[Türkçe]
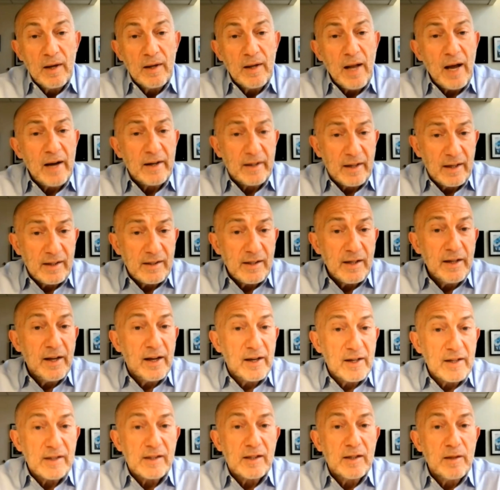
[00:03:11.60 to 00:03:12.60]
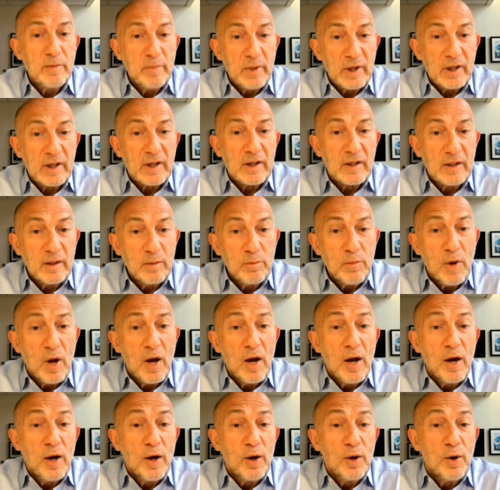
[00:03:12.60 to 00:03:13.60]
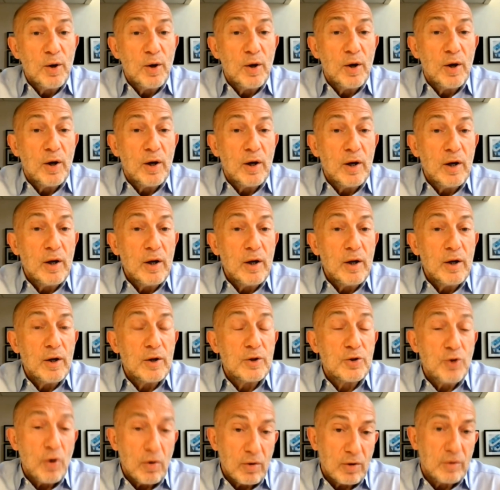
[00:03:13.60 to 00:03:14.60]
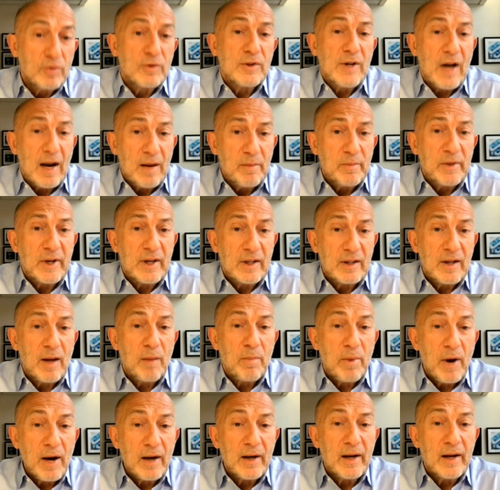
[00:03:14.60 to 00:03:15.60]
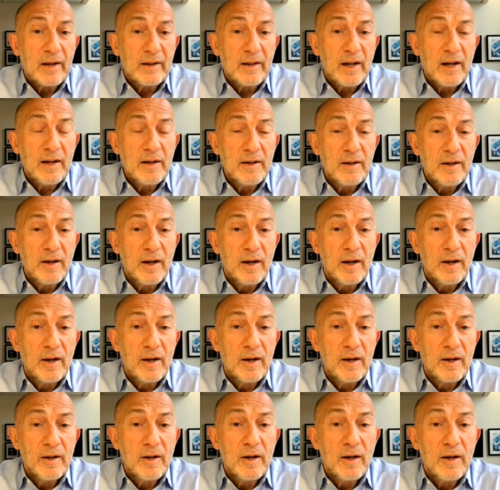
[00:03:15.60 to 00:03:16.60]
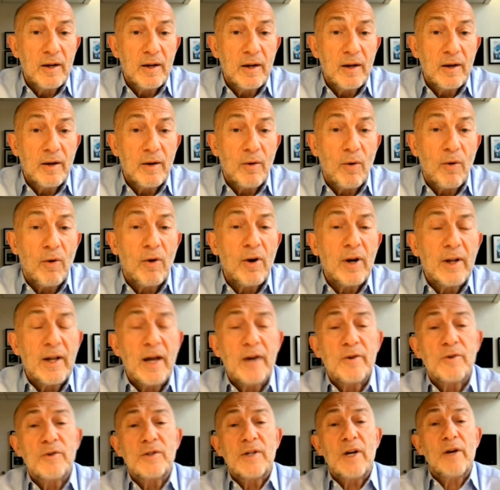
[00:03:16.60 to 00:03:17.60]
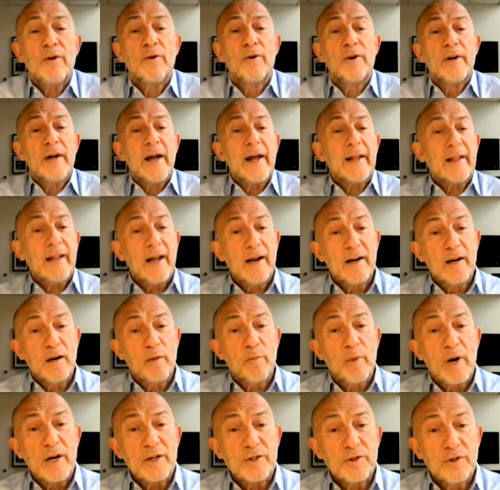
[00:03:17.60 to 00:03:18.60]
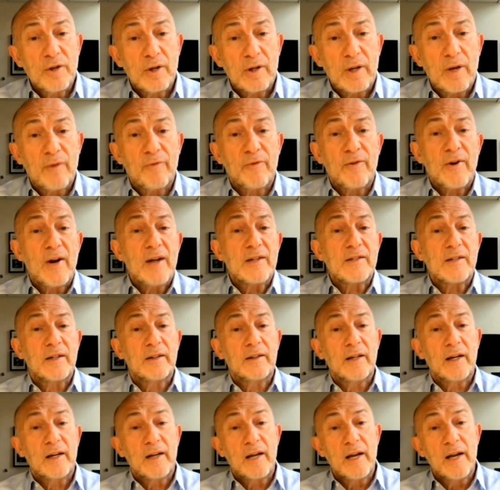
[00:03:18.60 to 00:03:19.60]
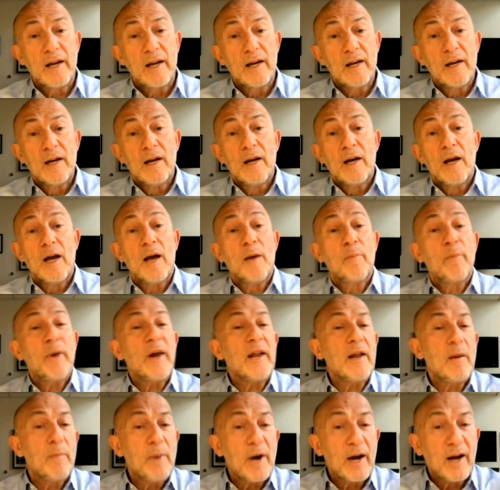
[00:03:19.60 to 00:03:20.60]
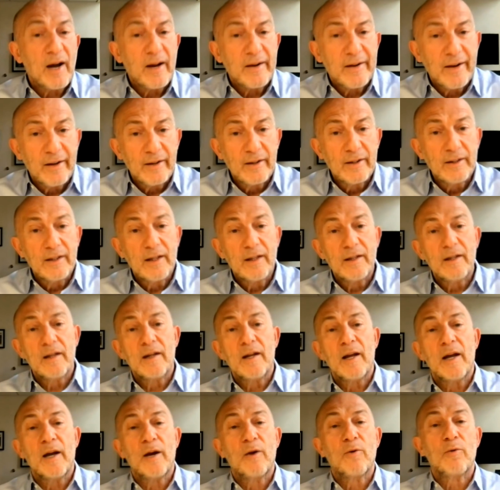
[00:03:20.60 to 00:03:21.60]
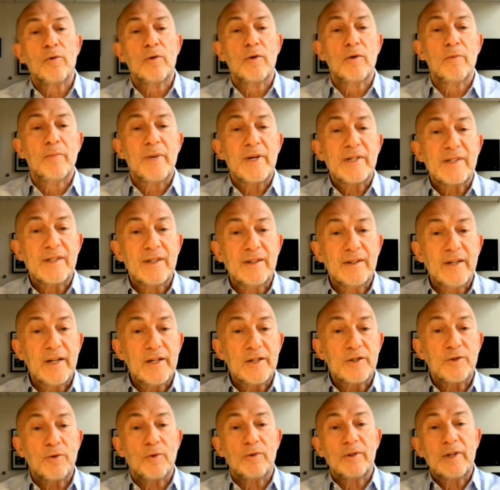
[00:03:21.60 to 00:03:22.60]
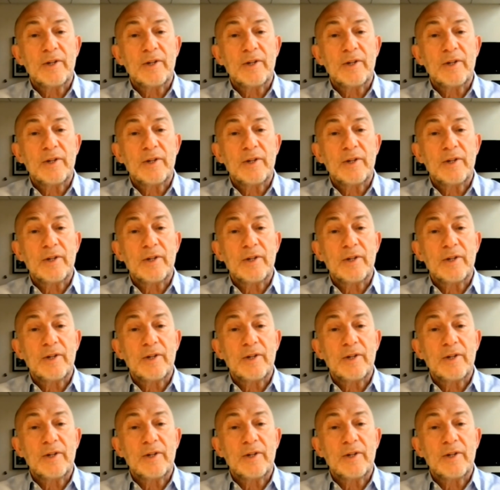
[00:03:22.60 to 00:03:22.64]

Neredeyse yarısını bitirdim. Ee, çok güzel bir kitap. Hakikaten e, o kadar güzel örneklerle başlıyor ki Fransa'daki e, Panama kanalının e, kurulmasında işte